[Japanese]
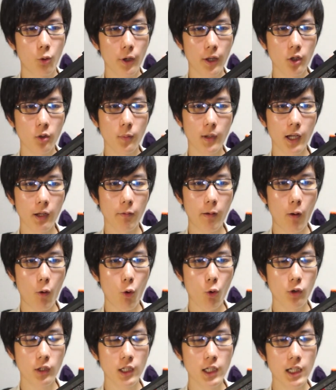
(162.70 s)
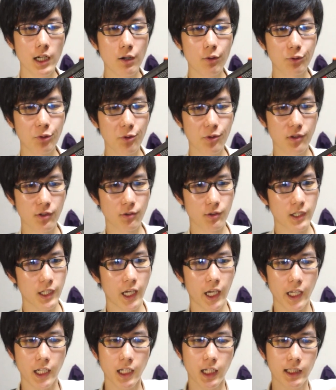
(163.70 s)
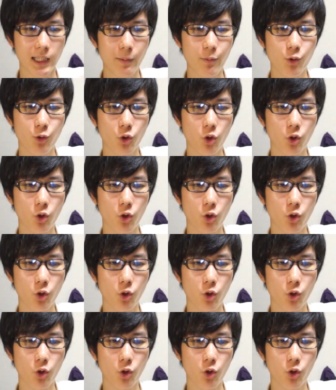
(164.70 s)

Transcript: これの場合は大きな音のする原因が多分